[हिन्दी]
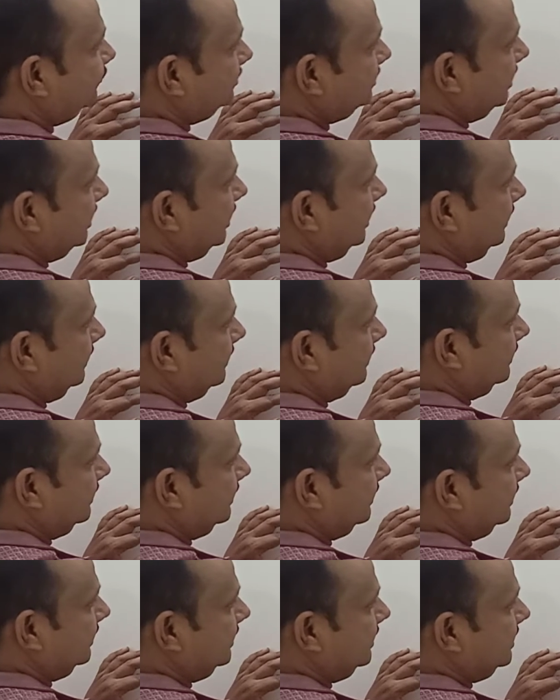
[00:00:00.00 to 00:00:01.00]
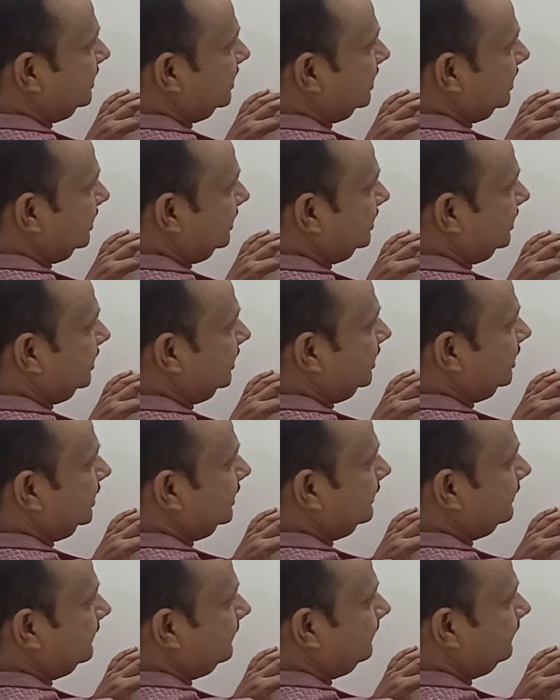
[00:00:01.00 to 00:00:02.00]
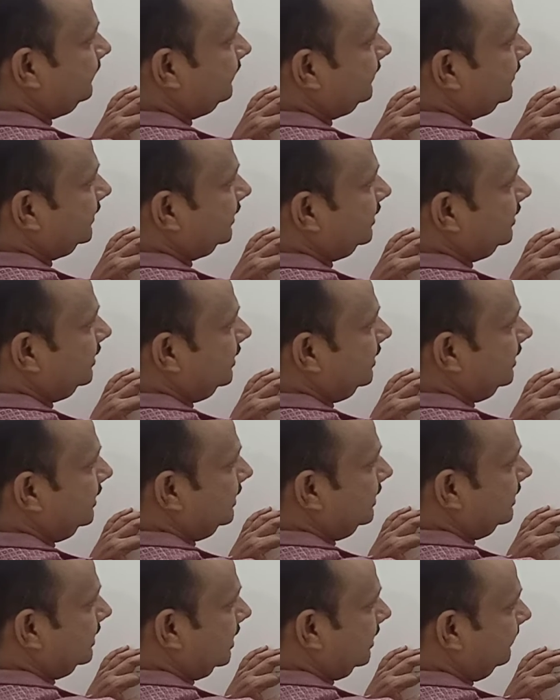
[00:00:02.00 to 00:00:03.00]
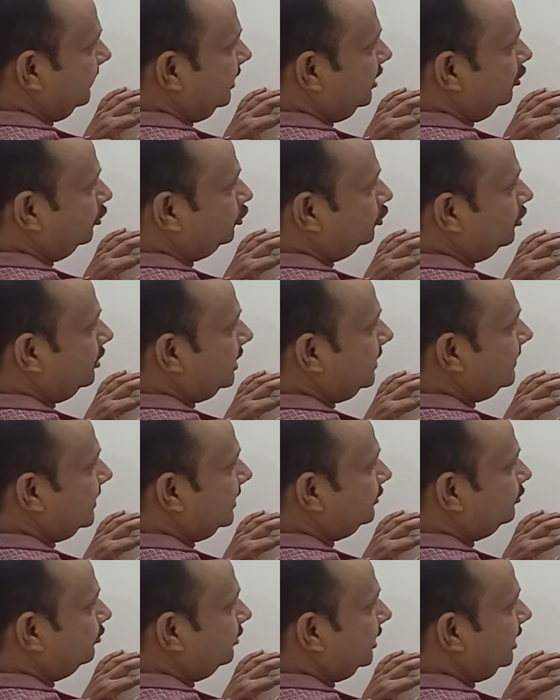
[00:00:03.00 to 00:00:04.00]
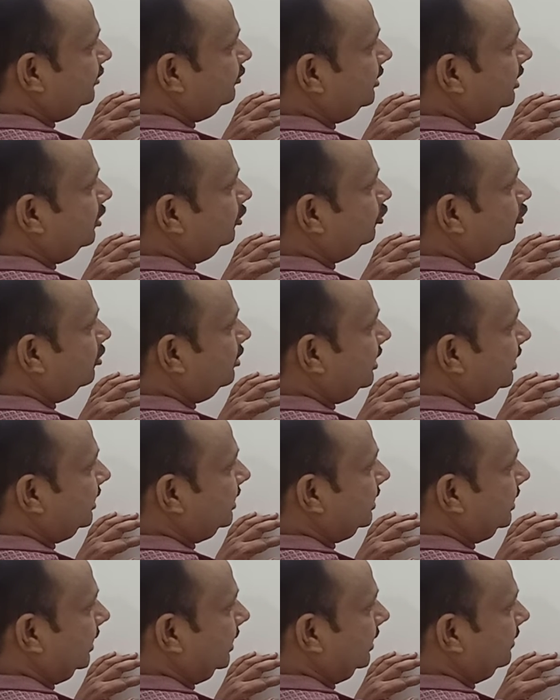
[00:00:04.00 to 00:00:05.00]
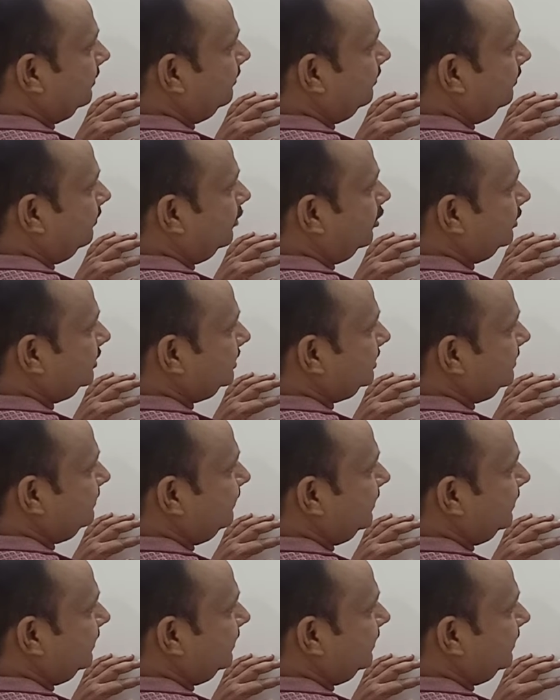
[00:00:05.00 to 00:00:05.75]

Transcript: अनुसार यदि अब इलेक्ट्रॉन की बात हो रही है तो इलेक्ट्रॉन लिखिए बहुत